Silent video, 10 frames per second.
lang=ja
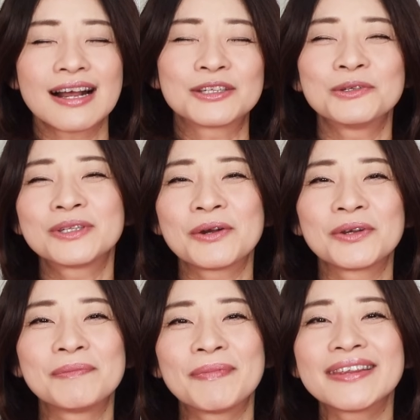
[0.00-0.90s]
下級生を
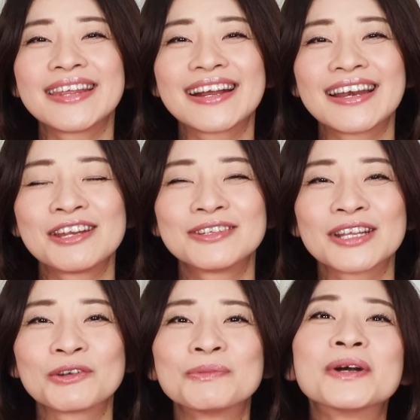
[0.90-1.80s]
引っ張っていかれるん
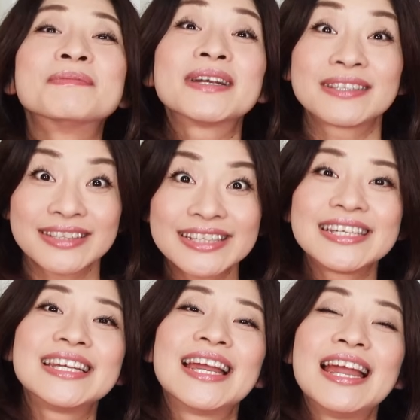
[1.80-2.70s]
だと思います
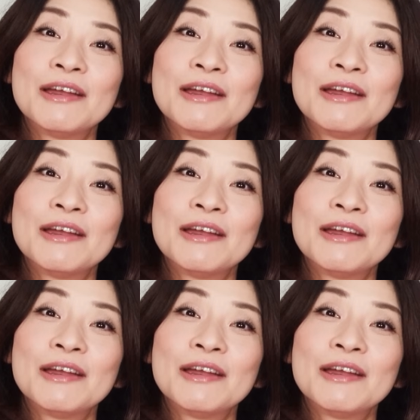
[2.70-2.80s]
しやっ